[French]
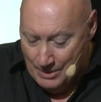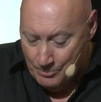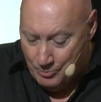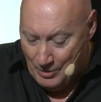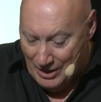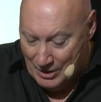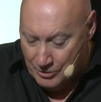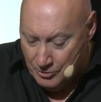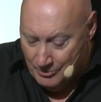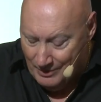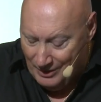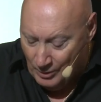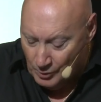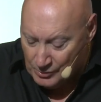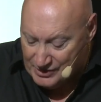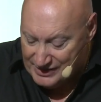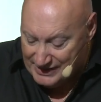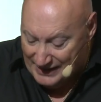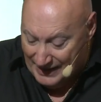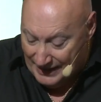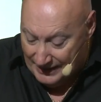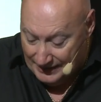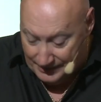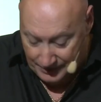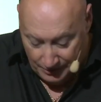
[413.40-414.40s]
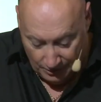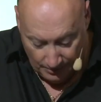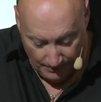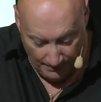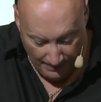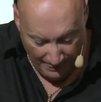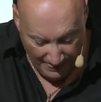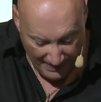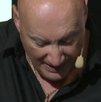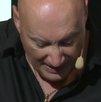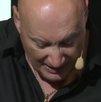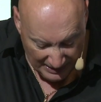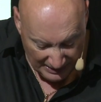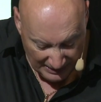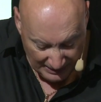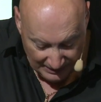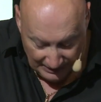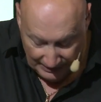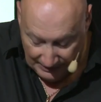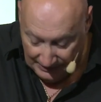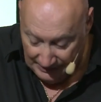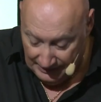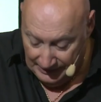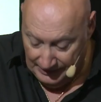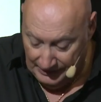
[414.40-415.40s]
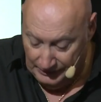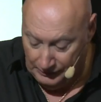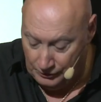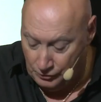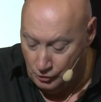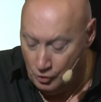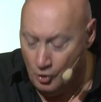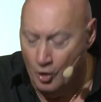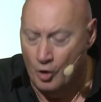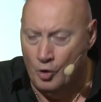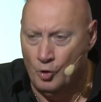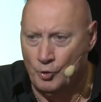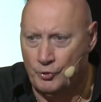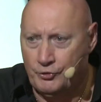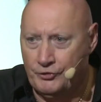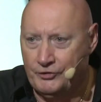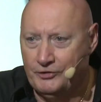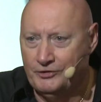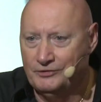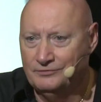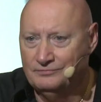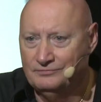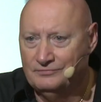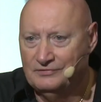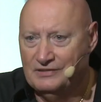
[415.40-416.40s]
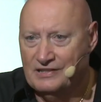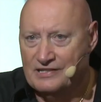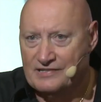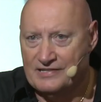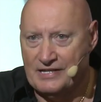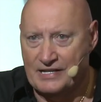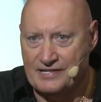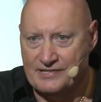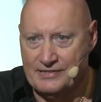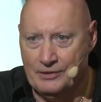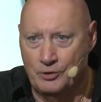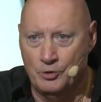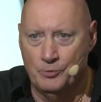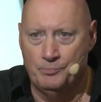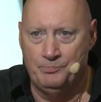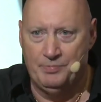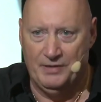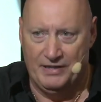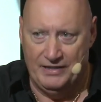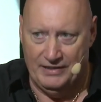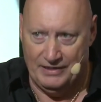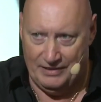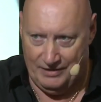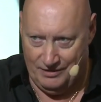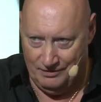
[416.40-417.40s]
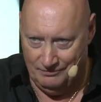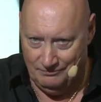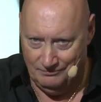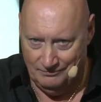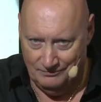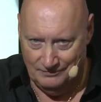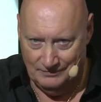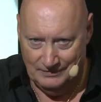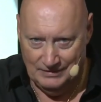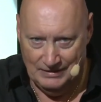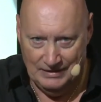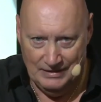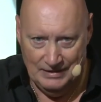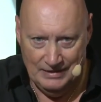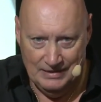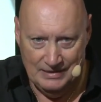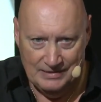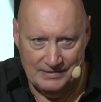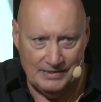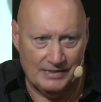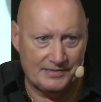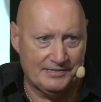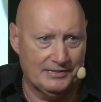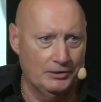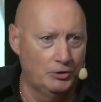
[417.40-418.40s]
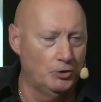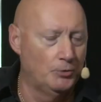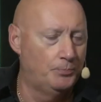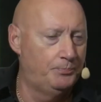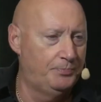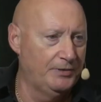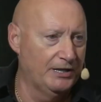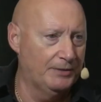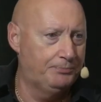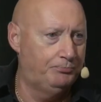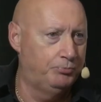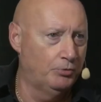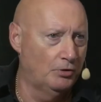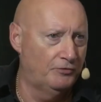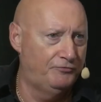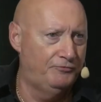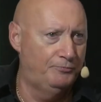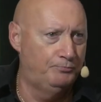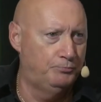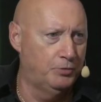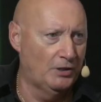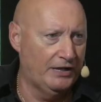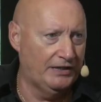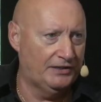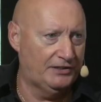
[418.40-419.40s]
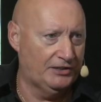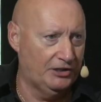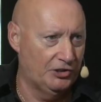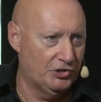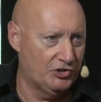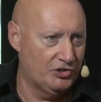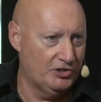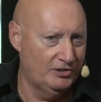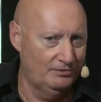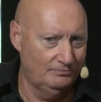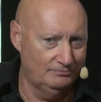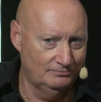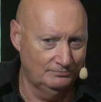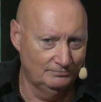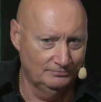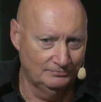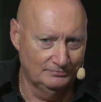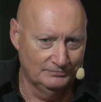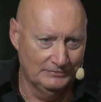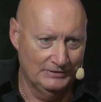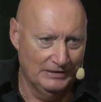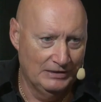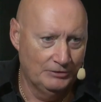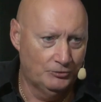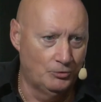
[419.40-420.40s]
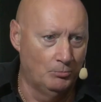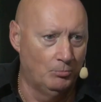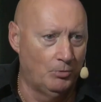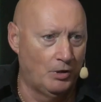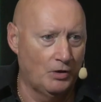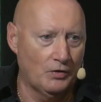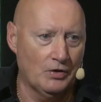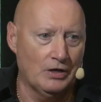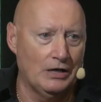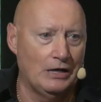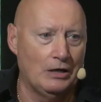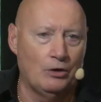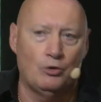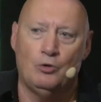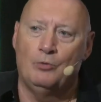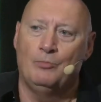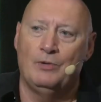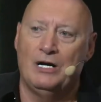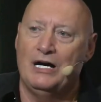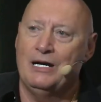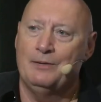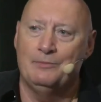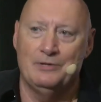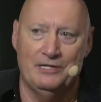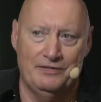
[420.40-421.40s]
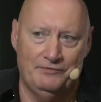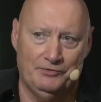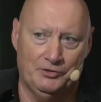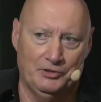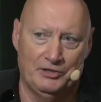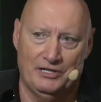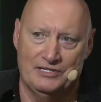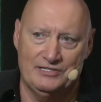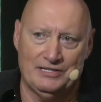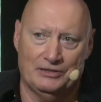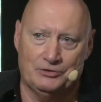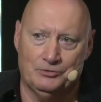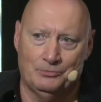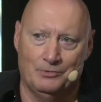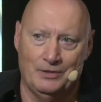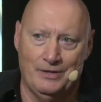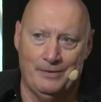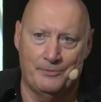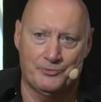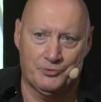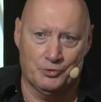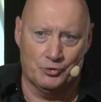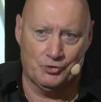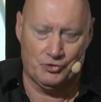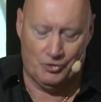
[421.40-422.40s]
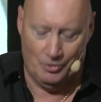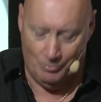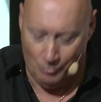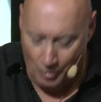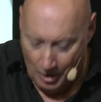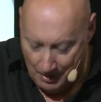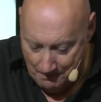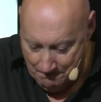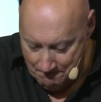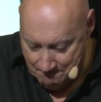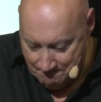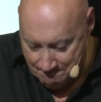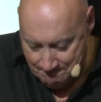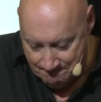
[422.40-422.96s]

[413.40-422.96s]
Point numéro 5. Il compte. Ça, c'est le pire. Ça, c'est le pire pour, être riche. Tu demanderas à Romain, mais il va te dire exactement la même chose que moi.